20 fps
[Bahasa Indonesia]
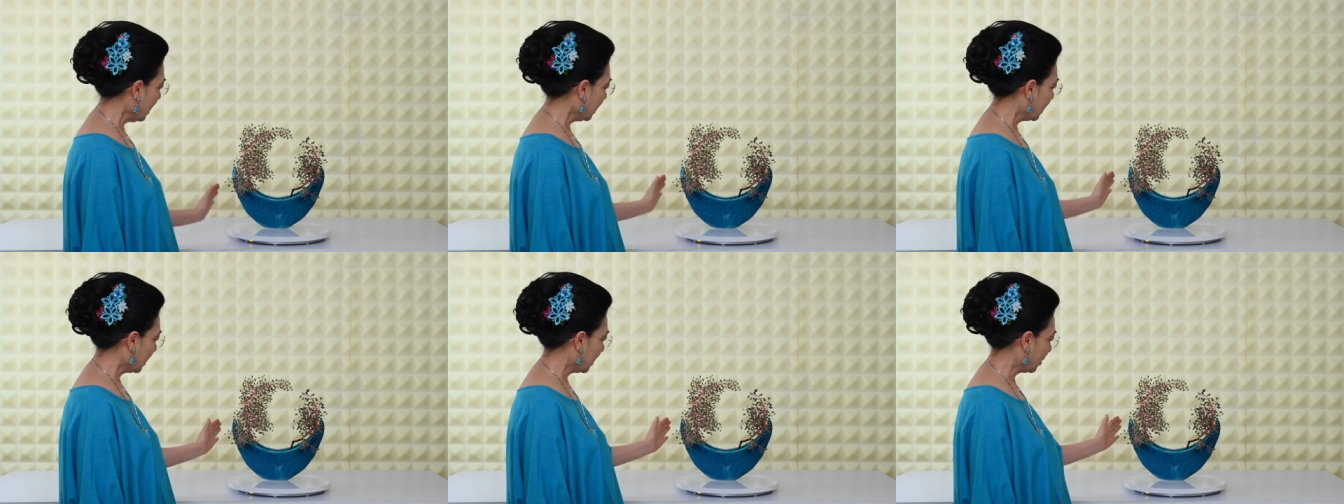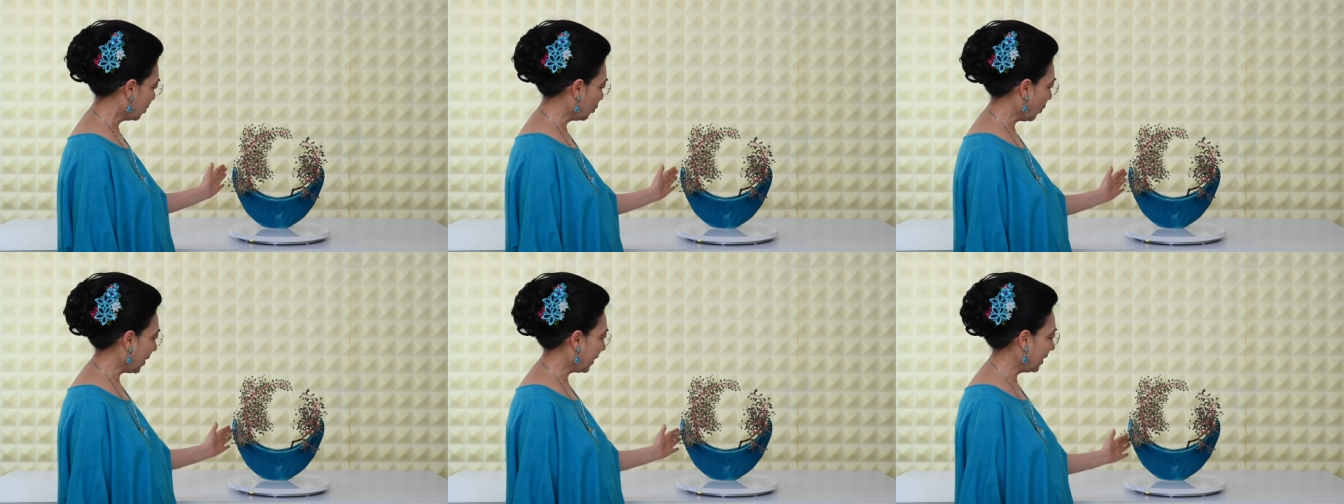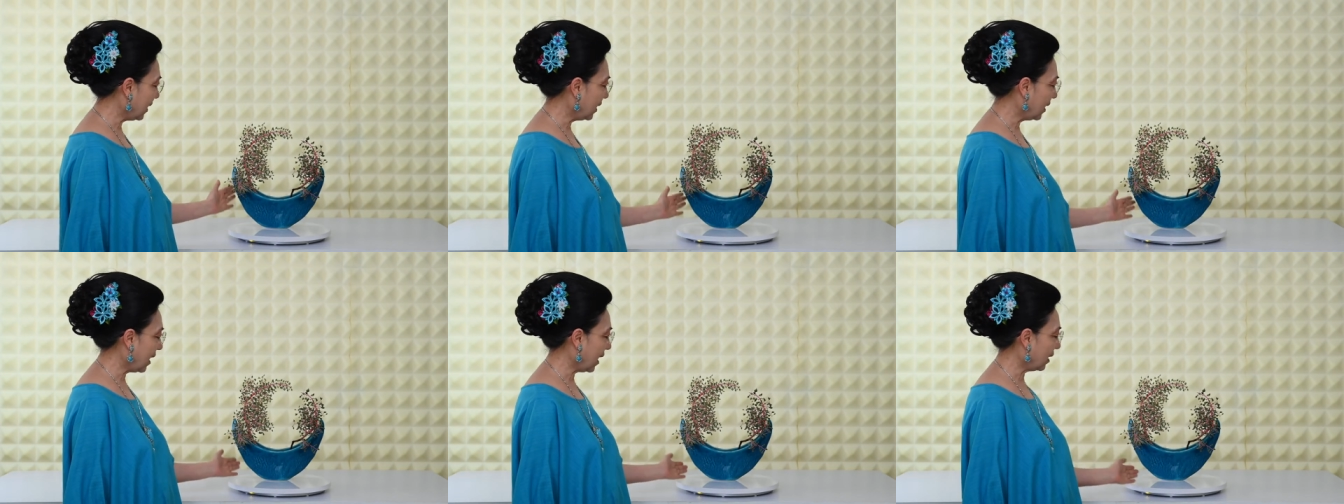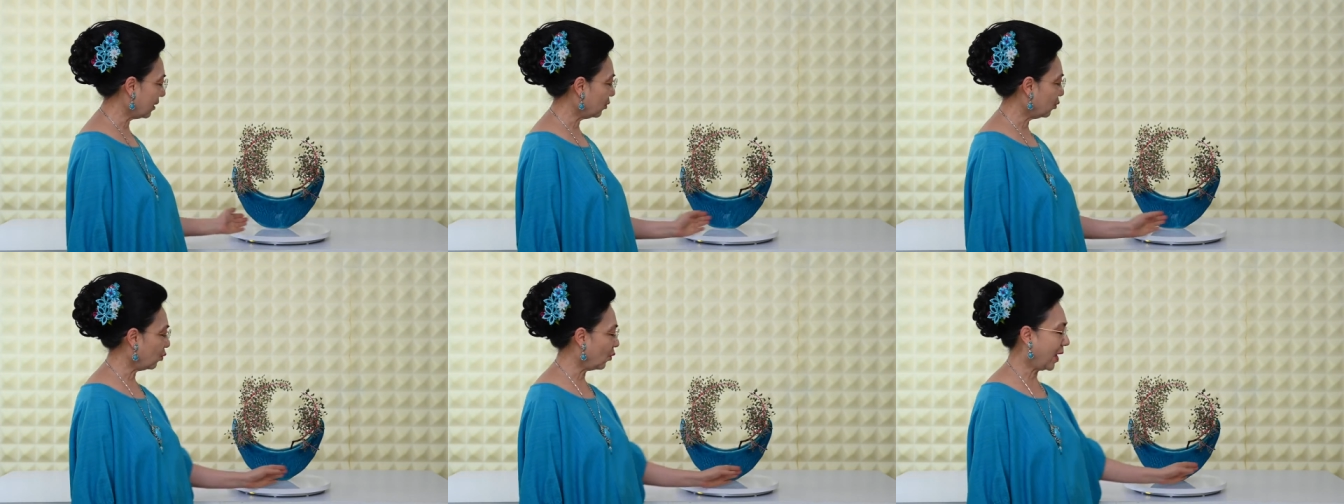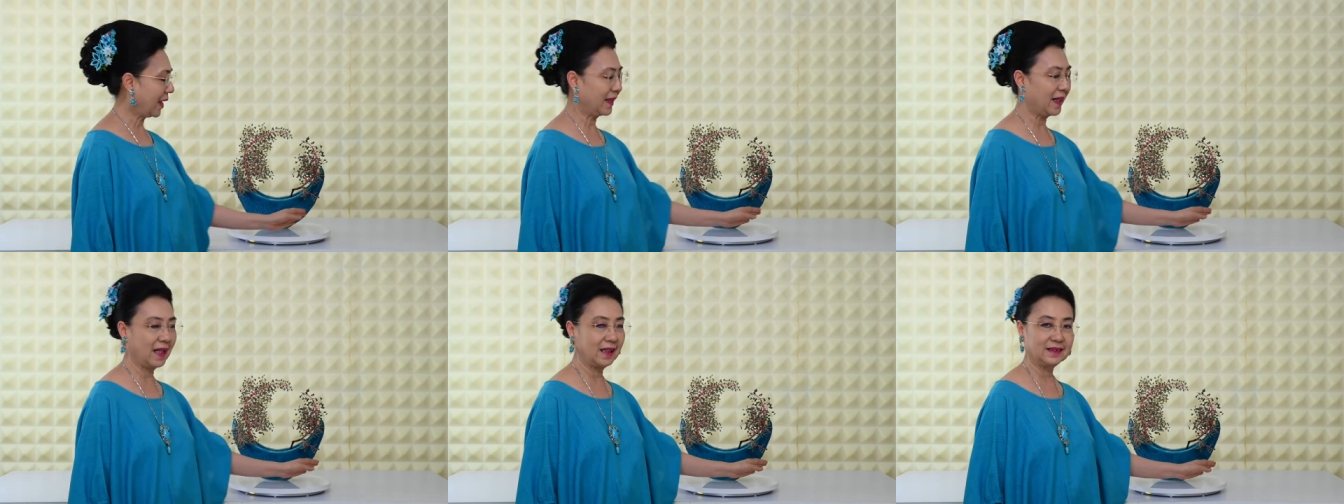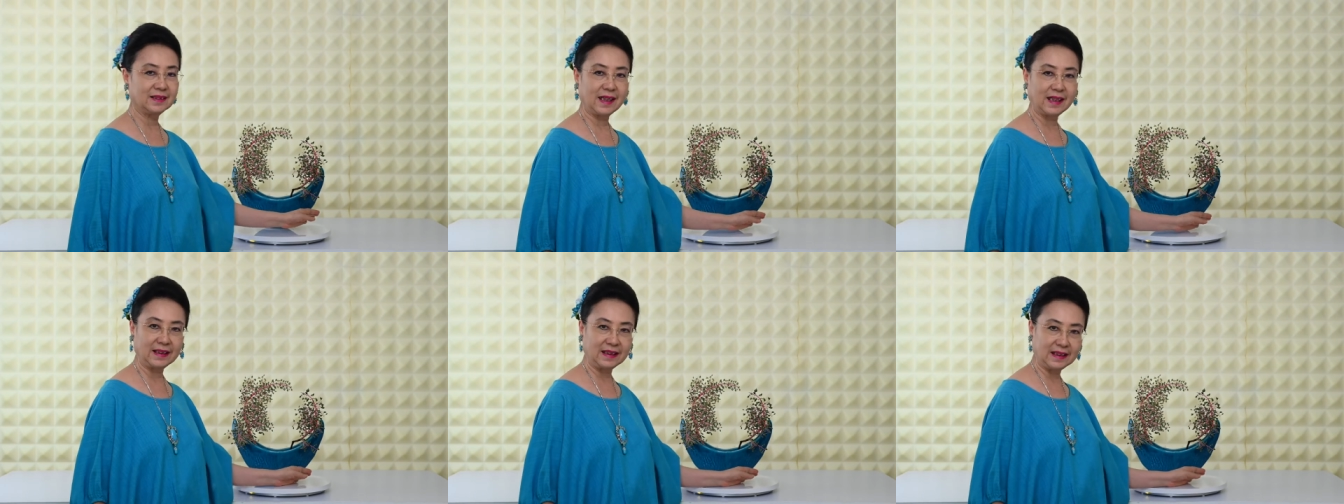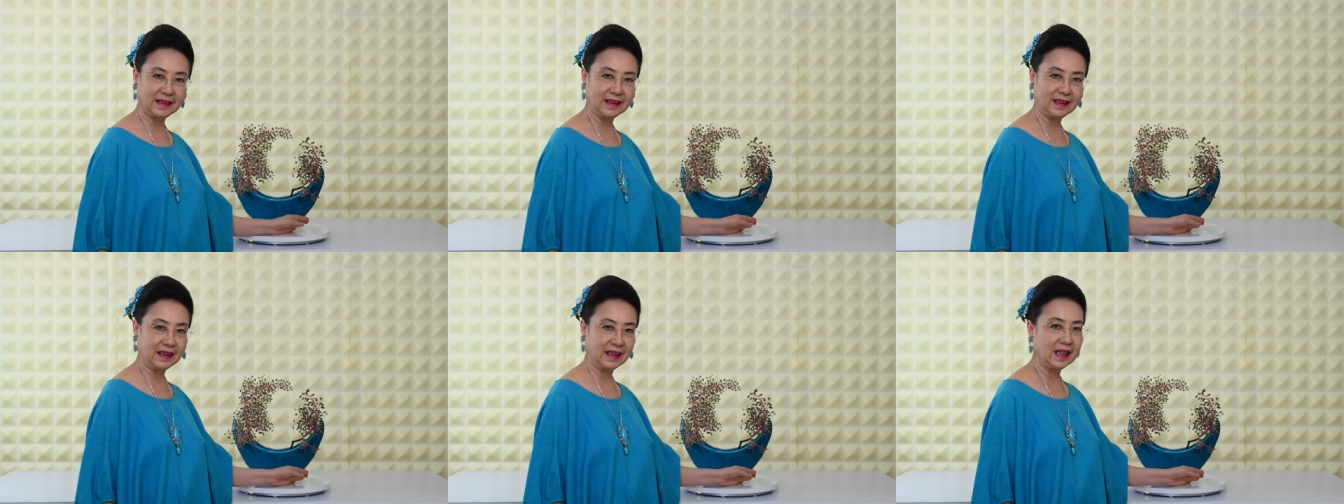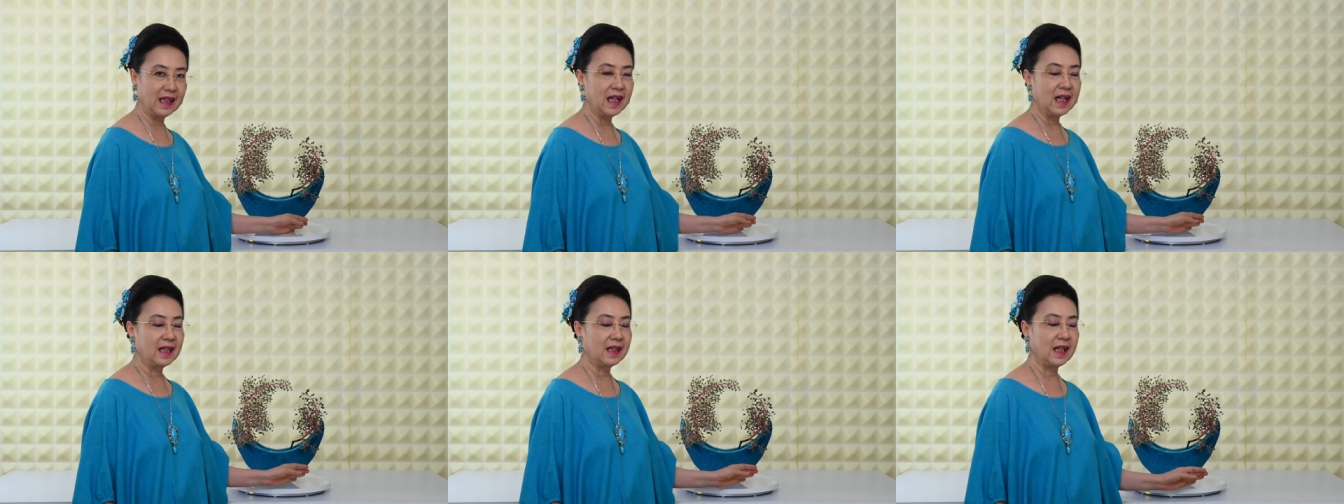sesuai dengan wadahnya ini.